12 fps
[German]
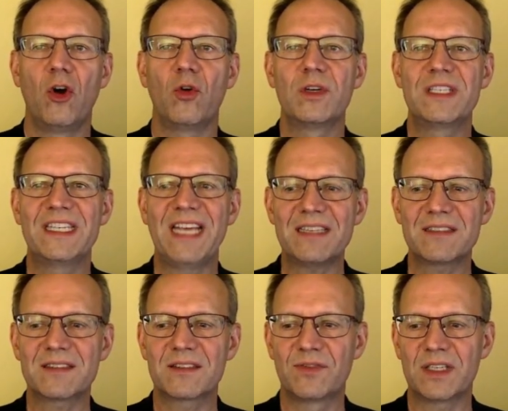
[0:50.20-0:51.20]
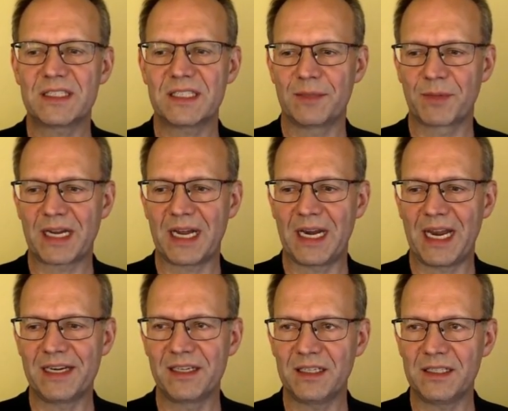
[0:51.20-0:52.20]
Und jetzt wird im
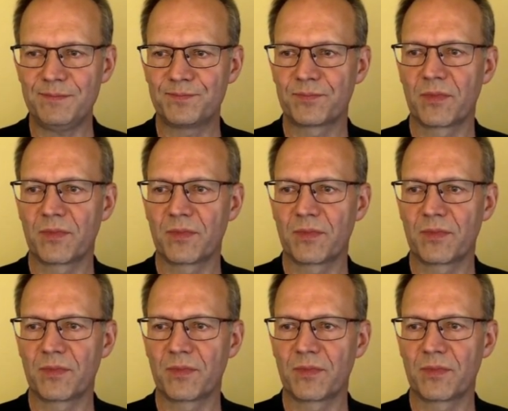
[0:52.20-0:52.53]
Kalender,